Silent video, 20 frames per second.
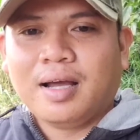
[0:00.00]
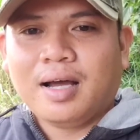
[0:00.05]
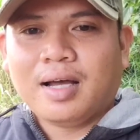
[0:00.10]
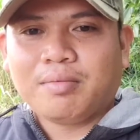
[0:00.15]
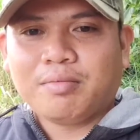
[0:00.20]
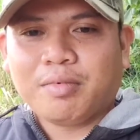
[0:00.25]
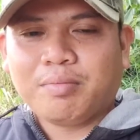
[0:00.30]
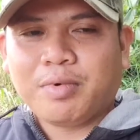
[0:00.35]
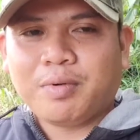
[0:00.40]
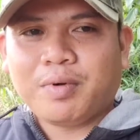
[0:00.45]

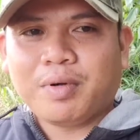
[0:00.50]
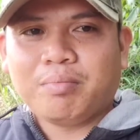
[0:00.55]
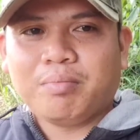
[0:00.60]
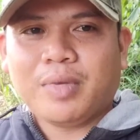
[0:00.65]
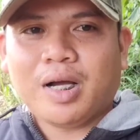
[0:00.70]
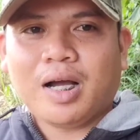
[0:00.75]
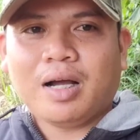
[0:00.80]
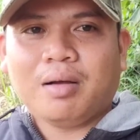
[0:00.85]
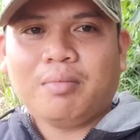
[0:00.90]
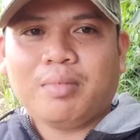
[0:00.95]
at
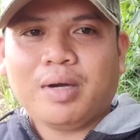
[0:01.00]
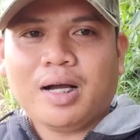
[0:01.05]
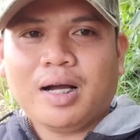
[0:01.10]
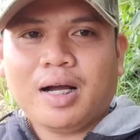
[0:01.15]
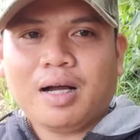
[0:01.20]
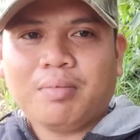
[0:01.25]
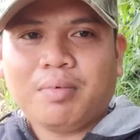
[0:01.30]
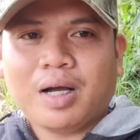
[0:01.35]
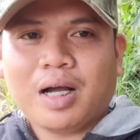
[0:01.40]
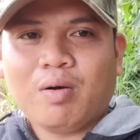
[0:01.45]
maka
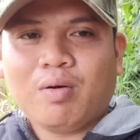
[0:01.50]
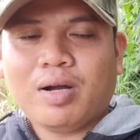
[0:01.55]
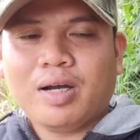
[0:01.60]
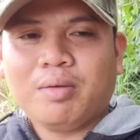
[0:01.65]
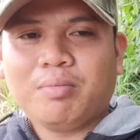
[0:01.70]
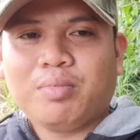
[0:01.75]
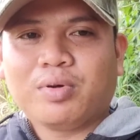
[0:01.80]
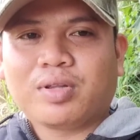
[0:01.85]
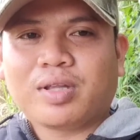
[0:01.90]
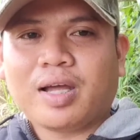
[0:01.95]
makakapagawa
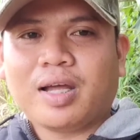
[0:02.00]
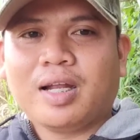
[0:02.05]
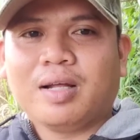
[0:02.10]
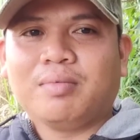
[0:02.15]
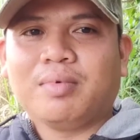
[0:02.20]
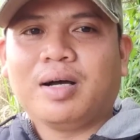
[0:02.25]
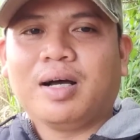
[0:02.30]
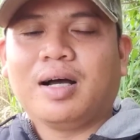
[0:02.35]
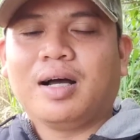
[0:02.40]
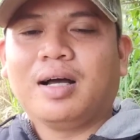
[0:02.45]
din po tayo
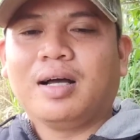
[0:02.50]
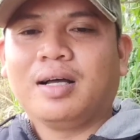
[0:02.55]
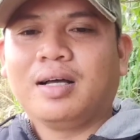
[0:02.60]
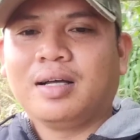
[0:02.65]
ng mga